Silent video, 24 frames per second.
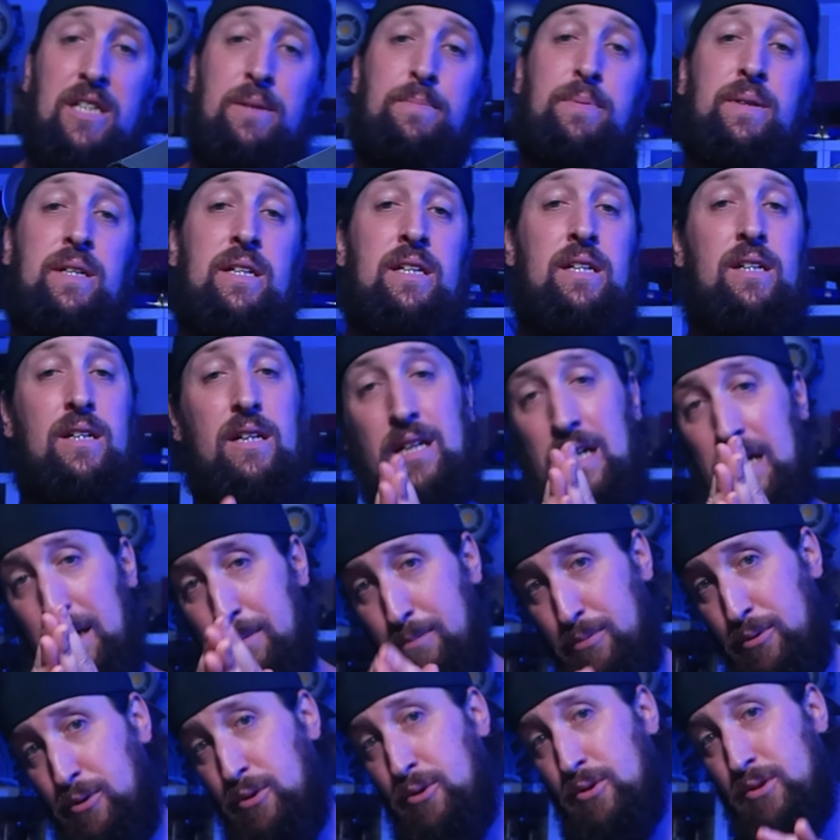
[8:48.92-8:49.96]
j'ai pris la
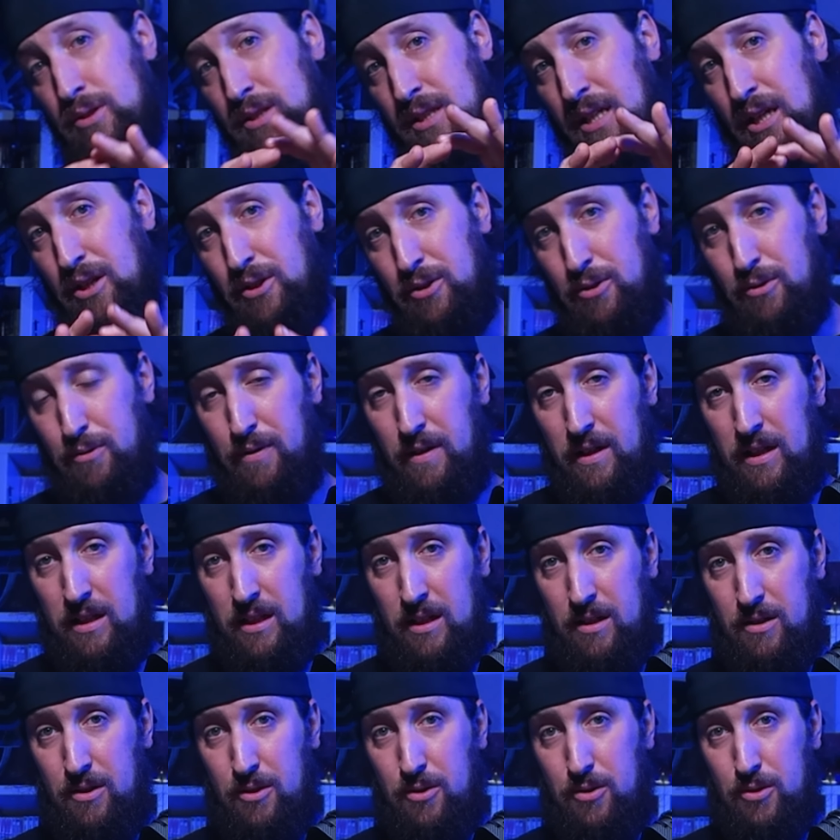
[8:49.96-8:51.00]
plus grosse taille de
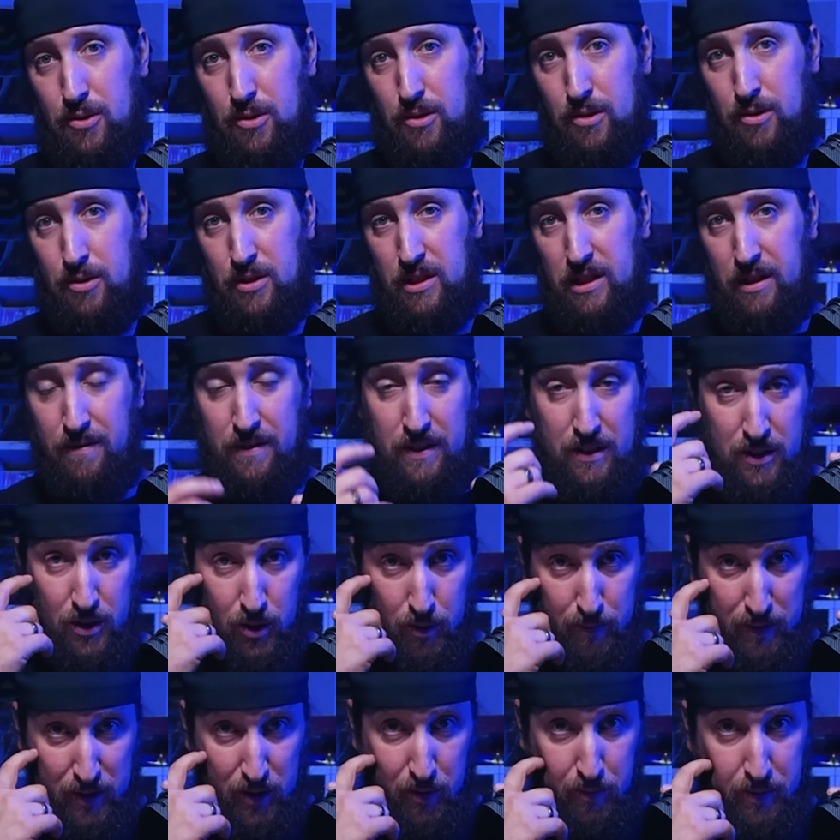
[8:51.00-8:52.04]
filtre que j'avais
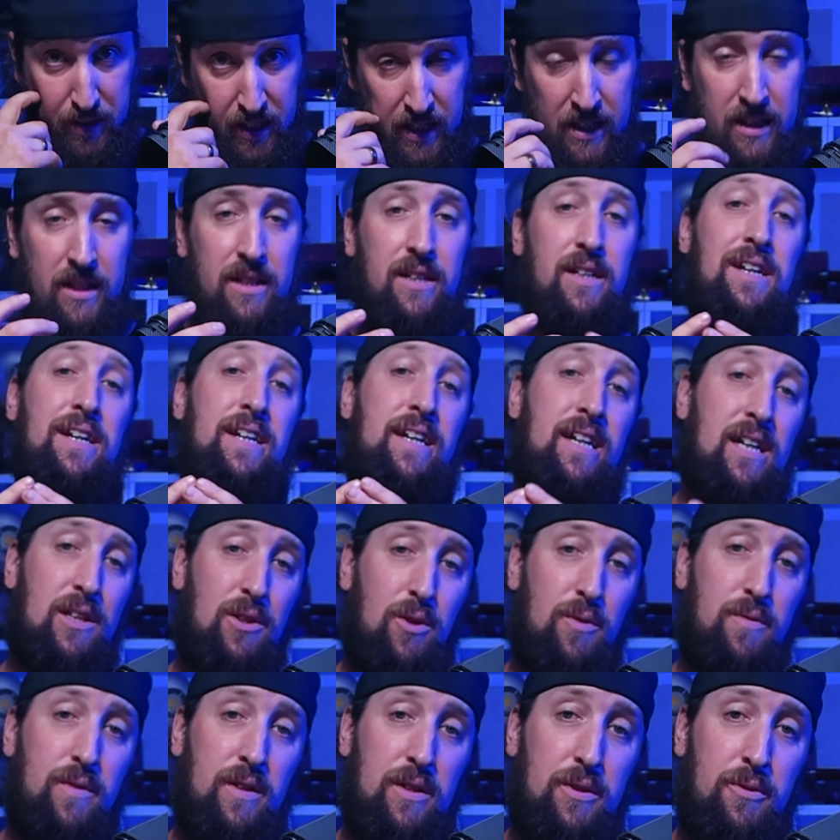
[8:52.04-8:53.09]
sur mes optiques, qui est
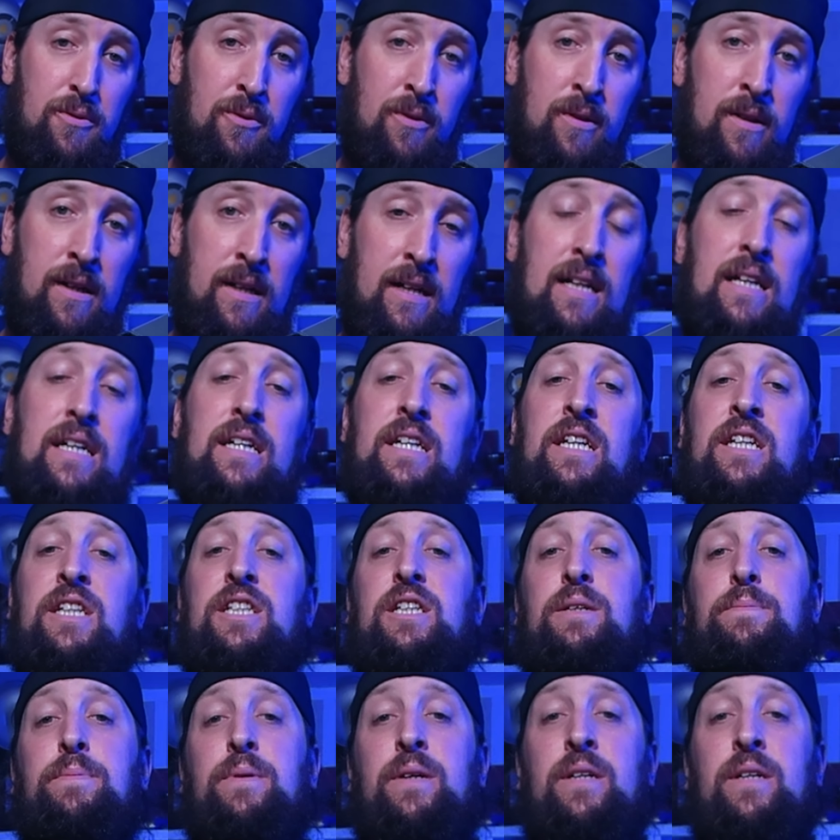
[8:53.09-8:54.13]
82, et j'ai